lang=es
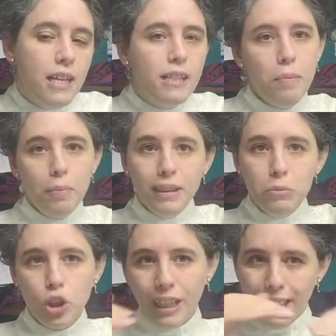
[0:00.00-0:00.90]
simplemente
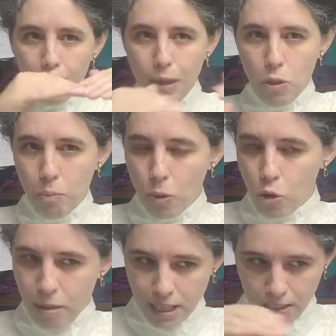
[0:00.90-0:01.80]
hemos equilibrado un
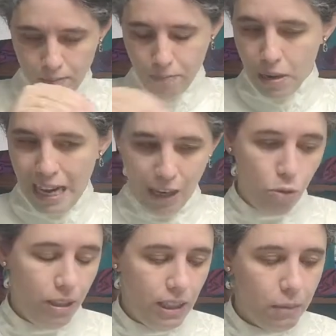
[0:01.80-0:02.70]
poco más la
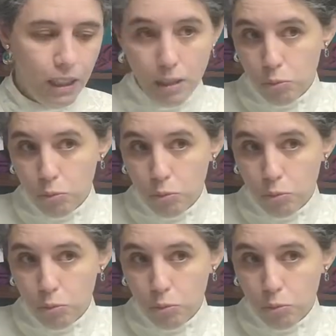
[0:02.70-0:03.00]
comida, ¿vale?